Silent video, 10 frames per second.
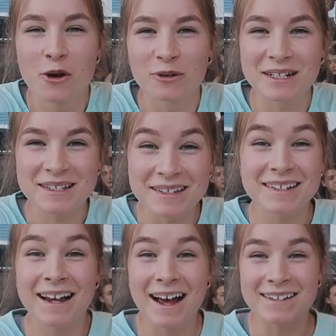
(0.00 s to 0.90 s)
Und
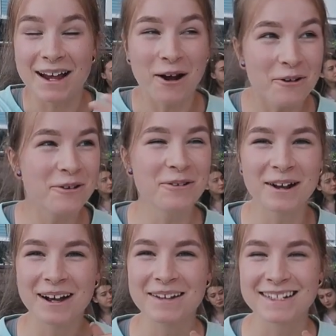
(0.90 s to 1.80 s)
Christina hat auch
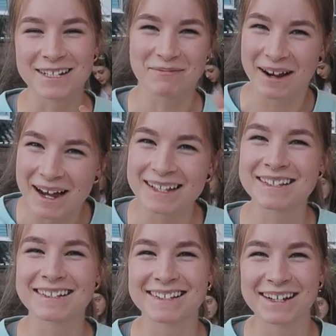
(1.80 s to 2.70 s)
Hunger, das
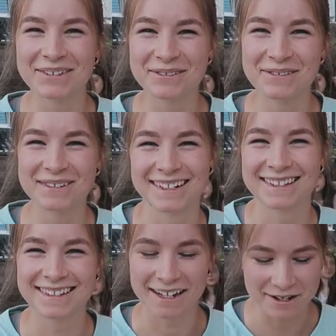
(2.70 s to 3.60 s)
passte sehr gut.
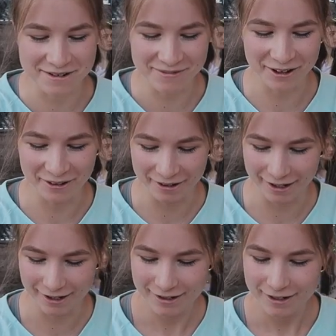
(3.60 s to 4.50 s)
Christina hat immer
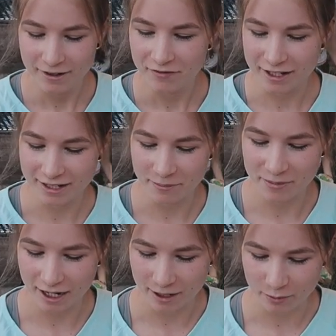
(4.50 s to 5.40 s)
Hunger. Ich habe
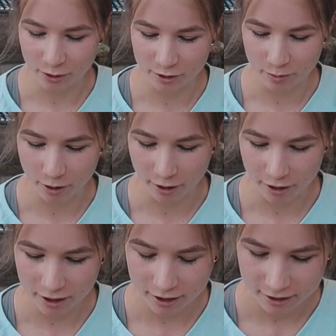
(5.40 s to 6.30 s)
mir ein Pulled
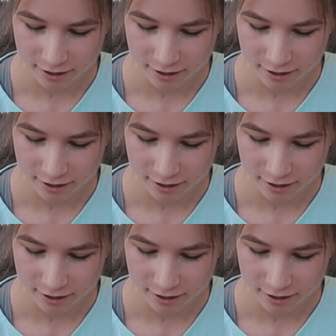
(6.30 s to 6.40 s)
Pork